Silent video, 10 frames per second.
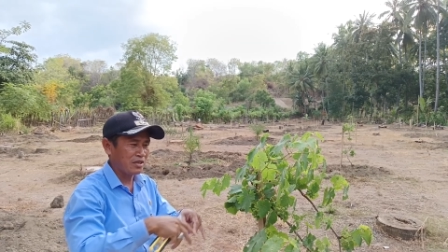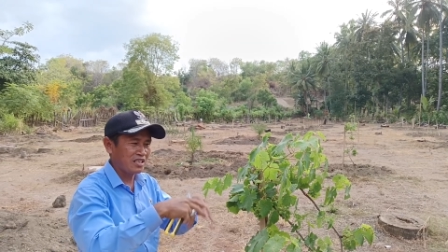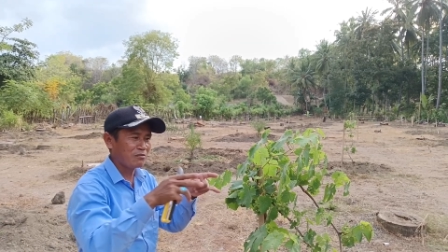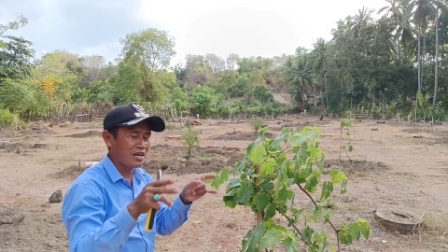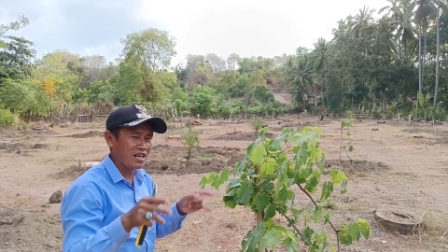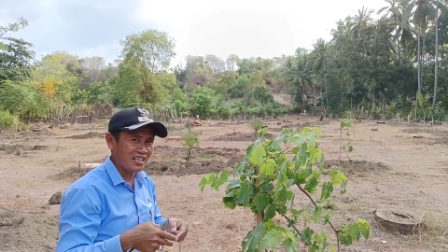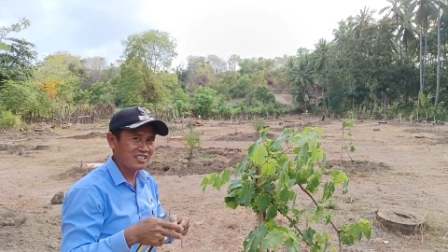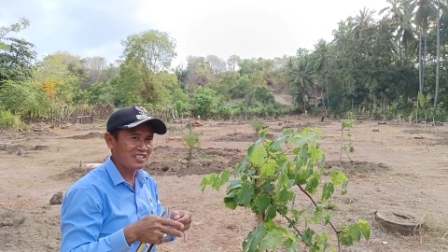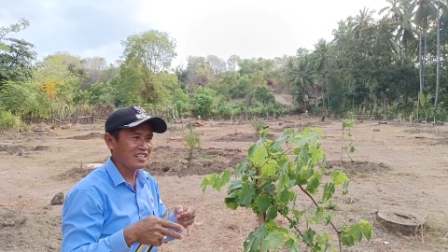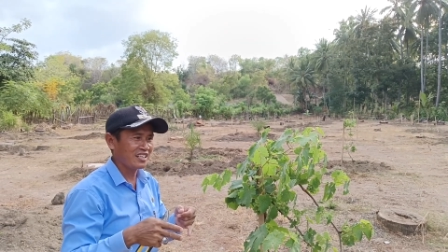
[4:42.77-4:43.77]
dapat dikembangkan
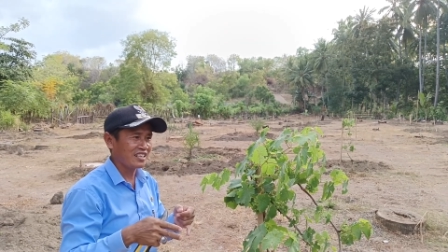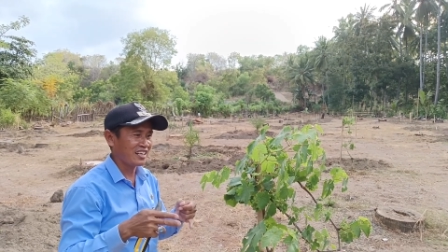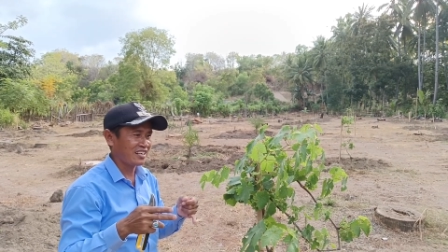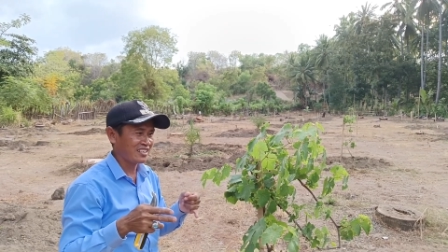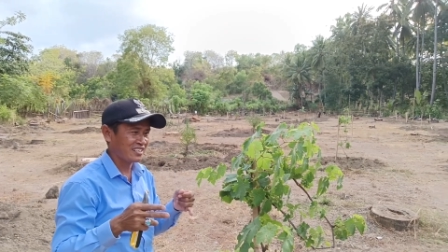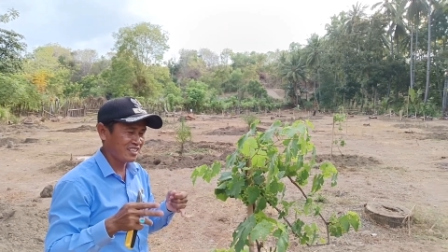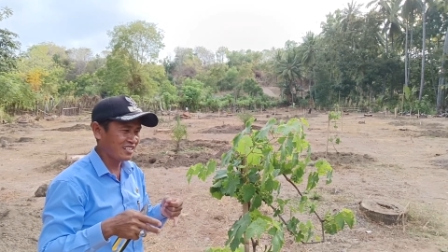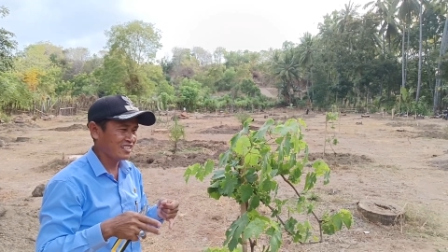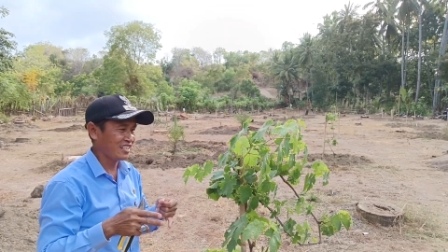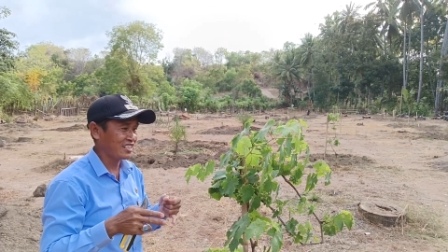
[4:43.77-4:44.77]
di daerah kita
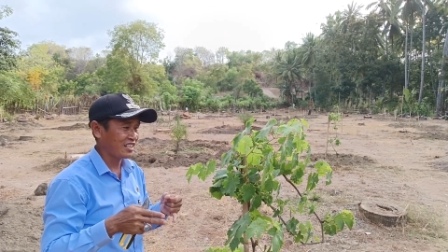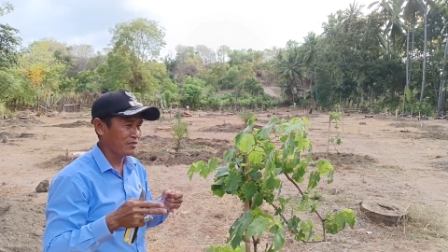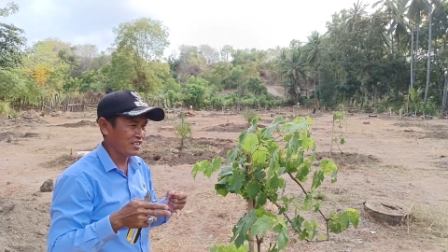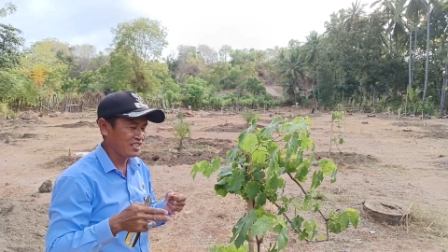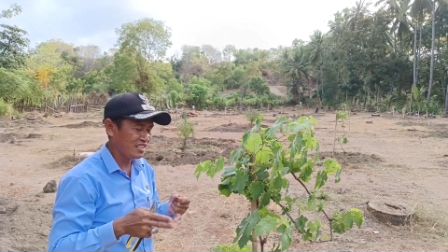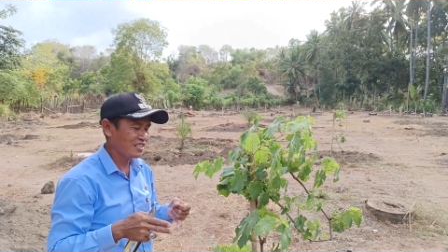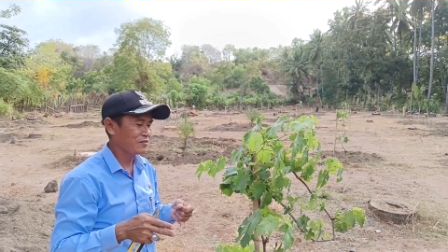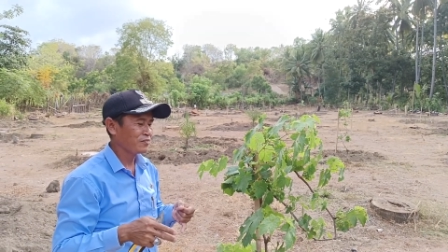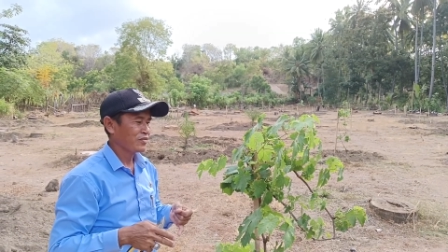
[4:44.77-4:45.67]
di NTB ini